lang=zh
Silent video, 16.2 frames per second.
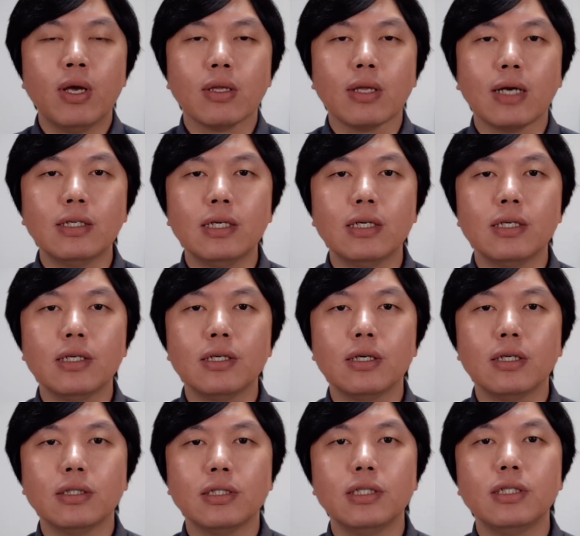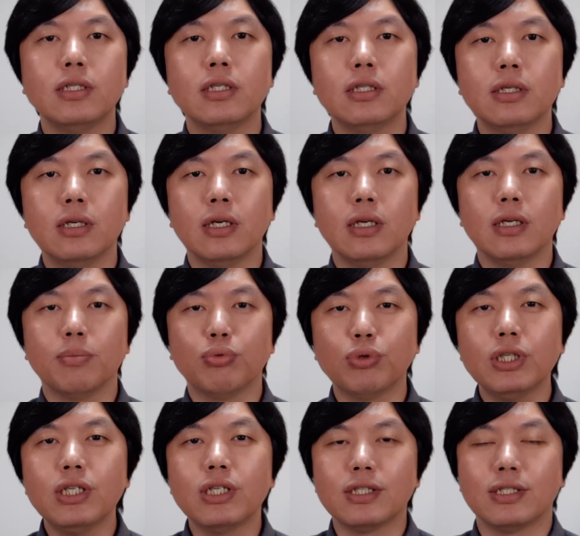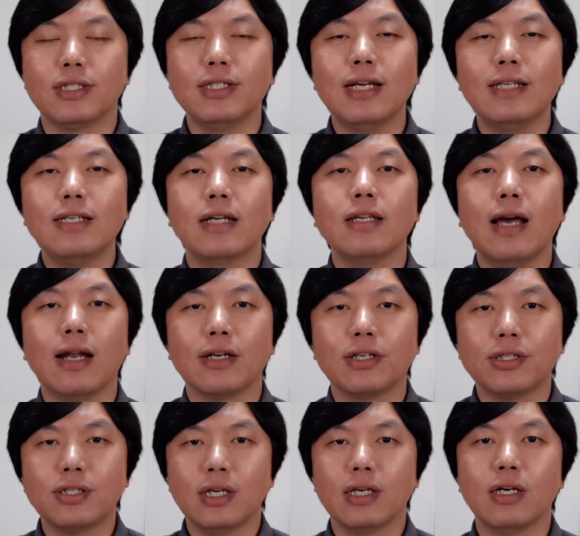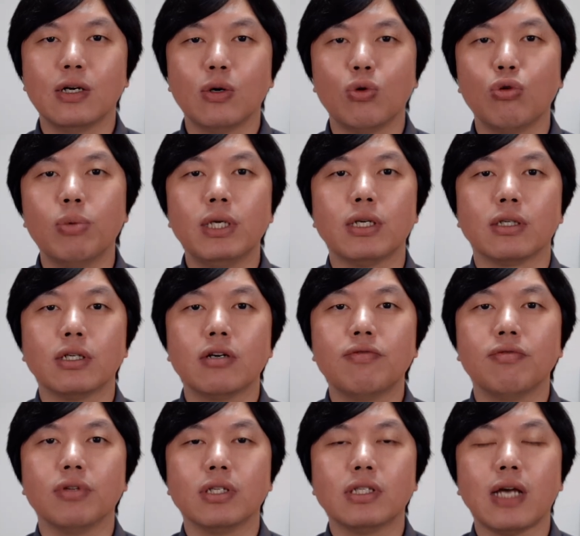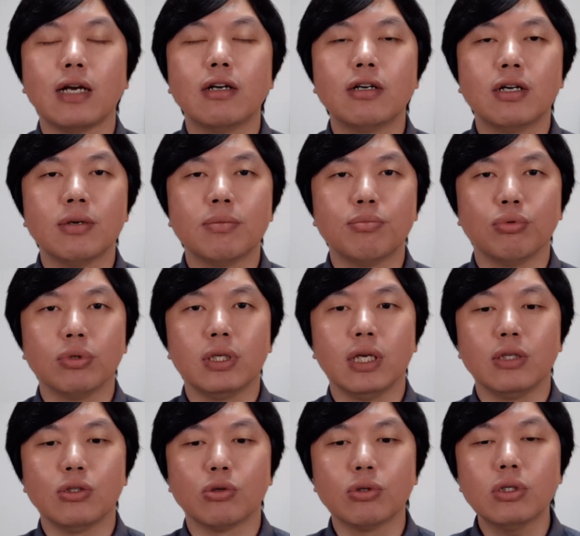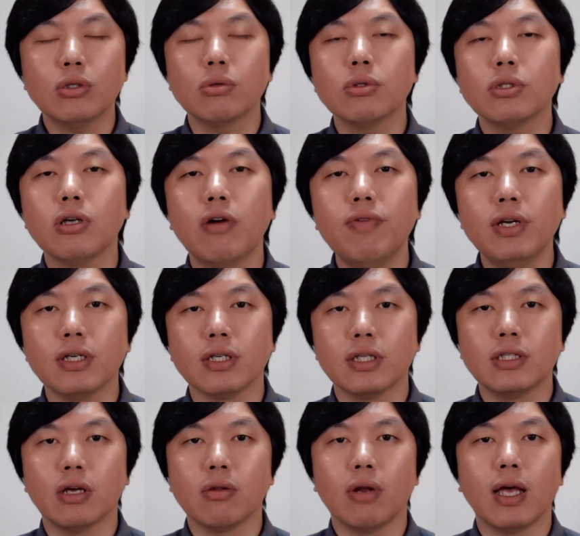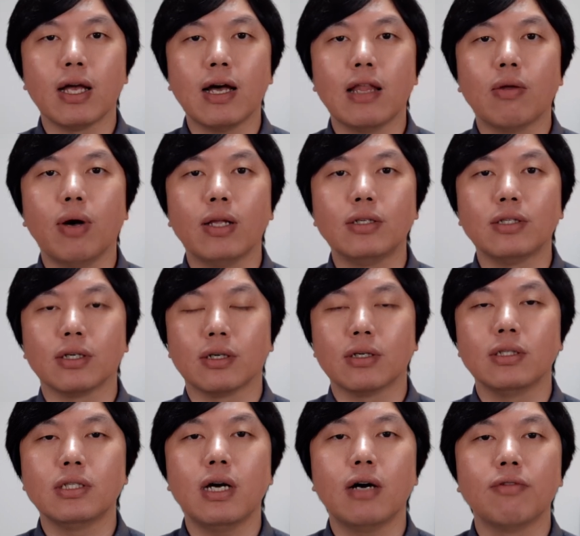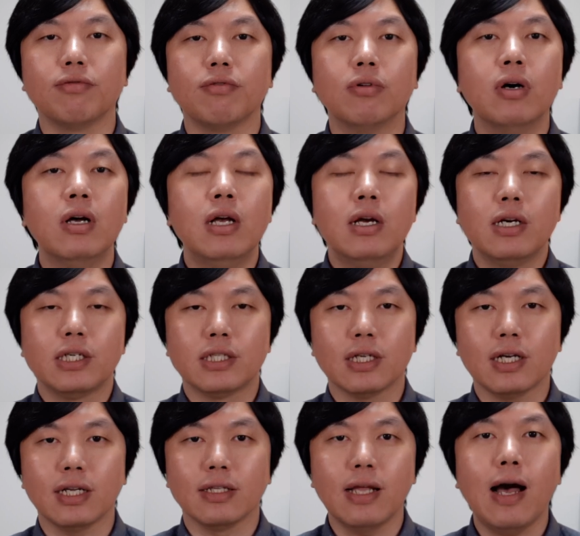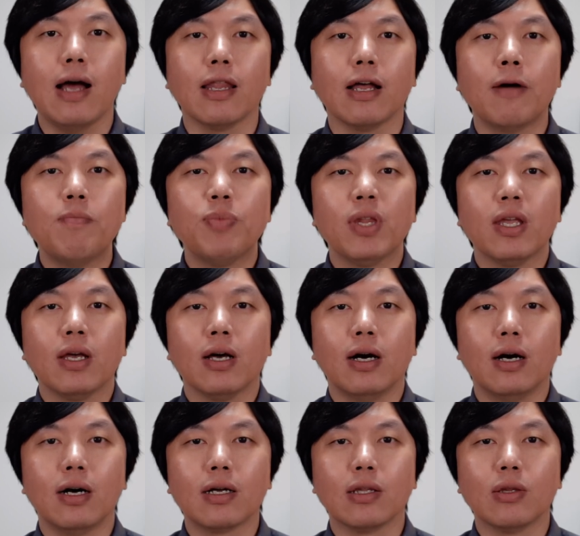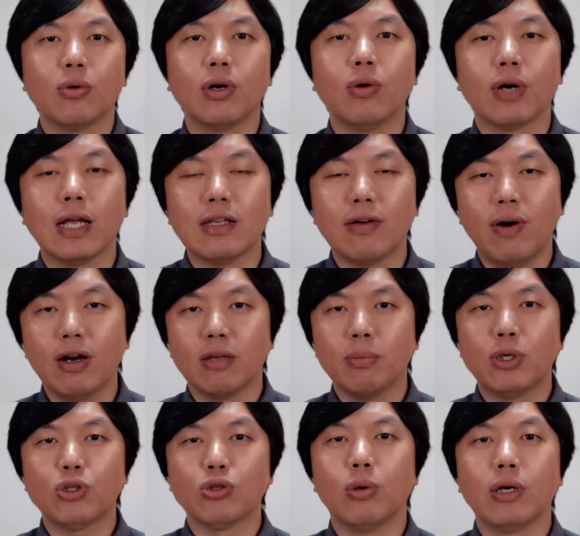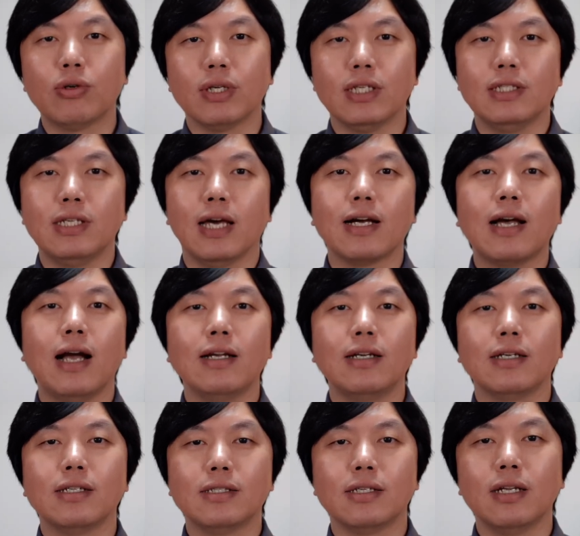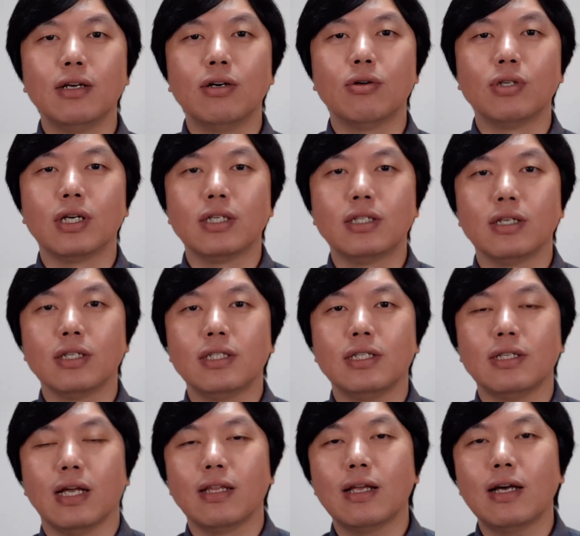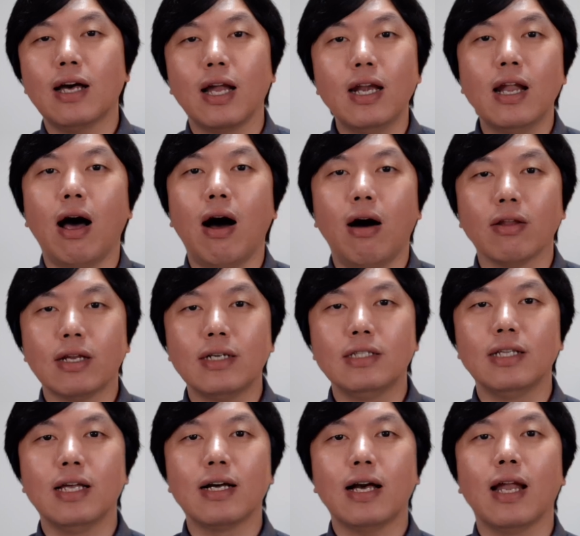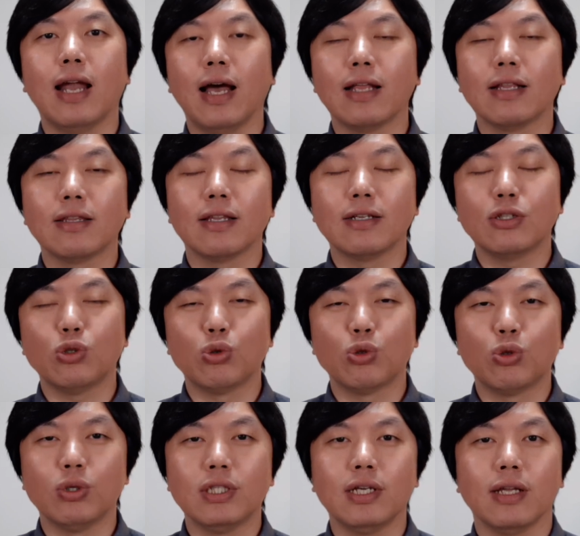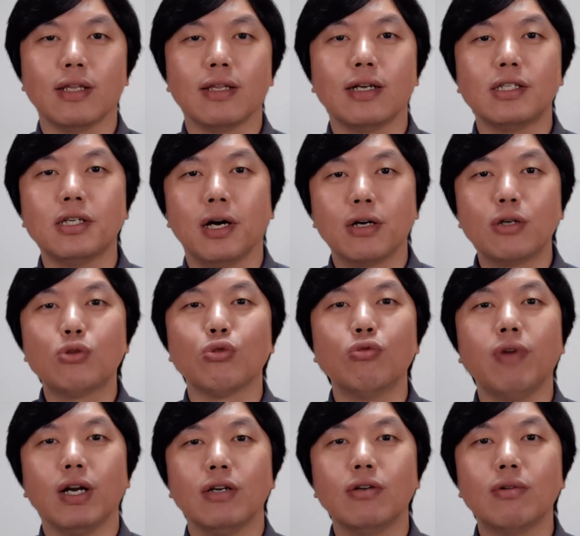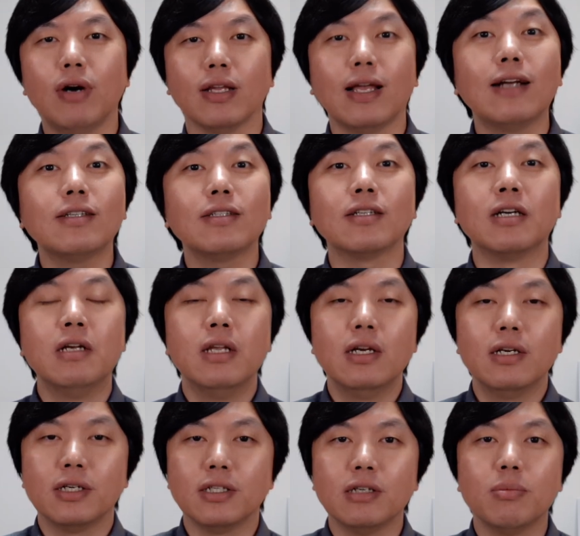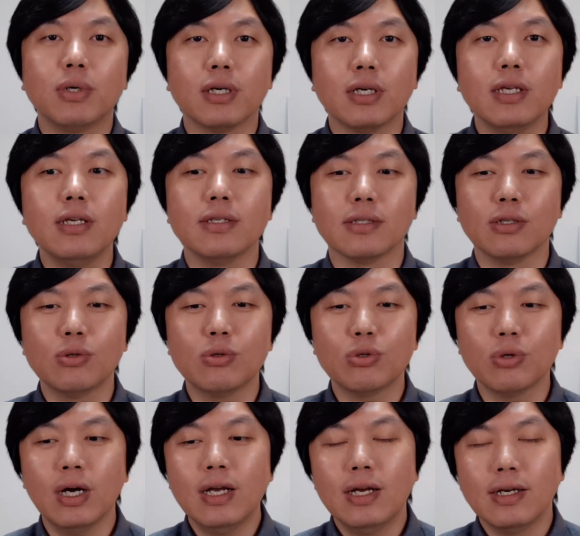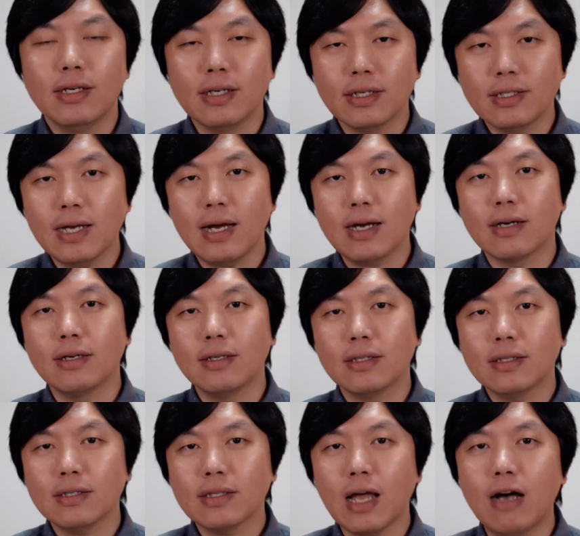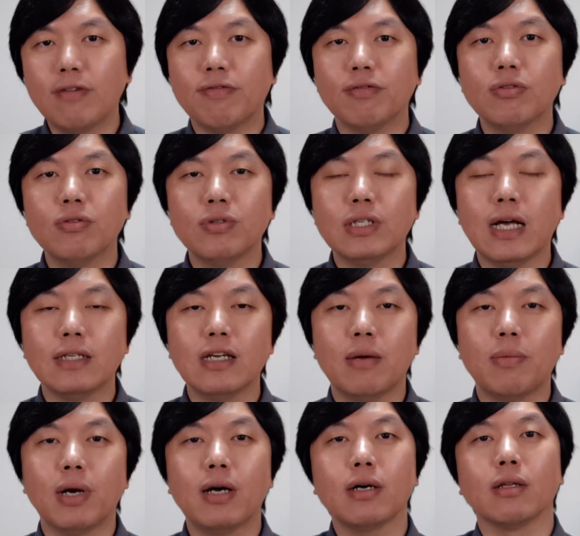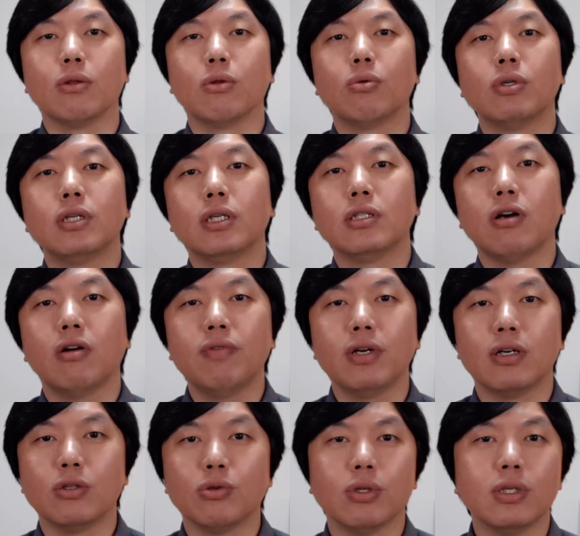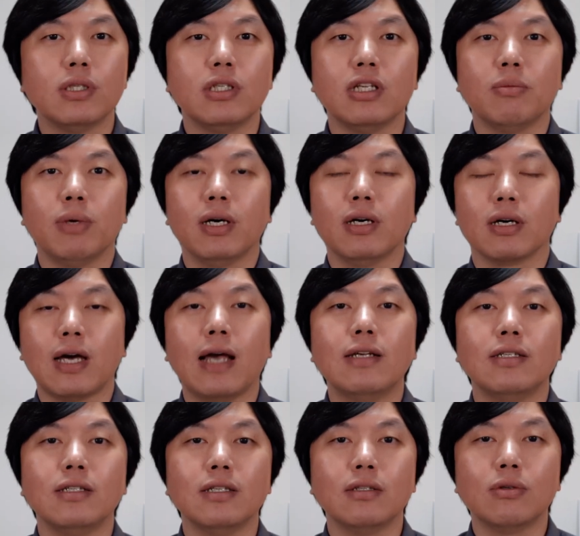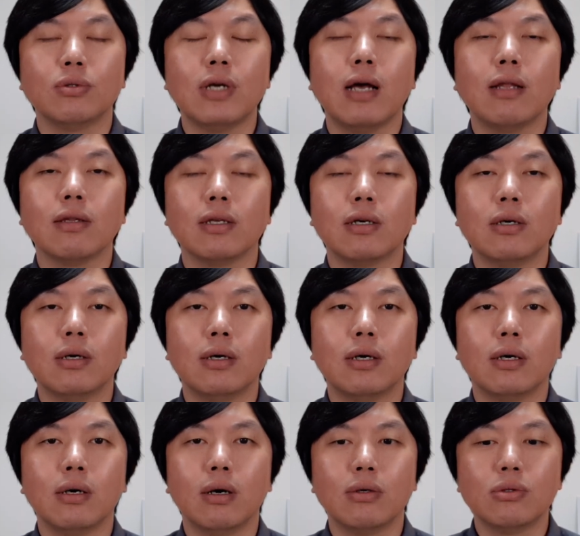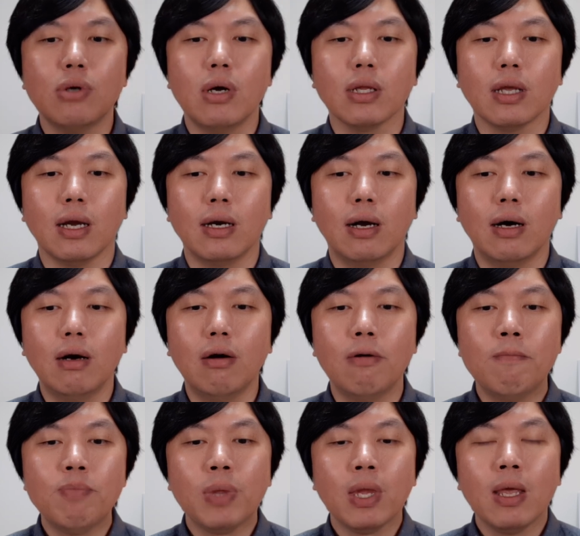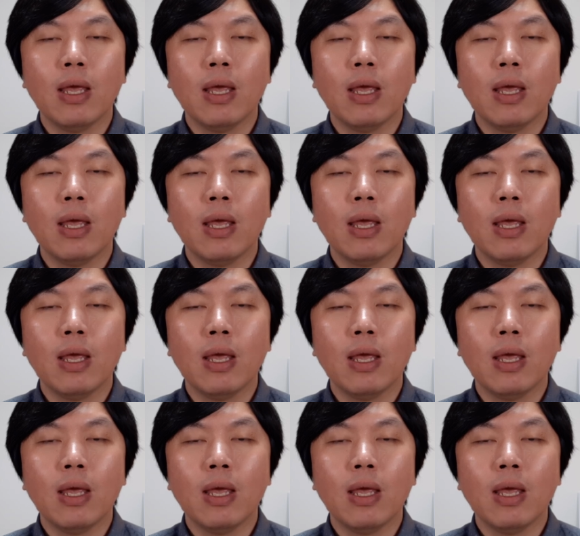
它这个其实。不是直接降价了，是这个湖北省政府的财政补贴。总之，从消费者的角度来看的话，整个降幅是很大的啊。很多人我看在往里面说，说以前看这个 C6 这个车显得它很老，但是现在看来就是说显得它成熟稳重啊，大致是这么个意思。就是说这个价格大幅度下降，让很多这个消费者觉得心里面很开心，就这样的一个状态。然后。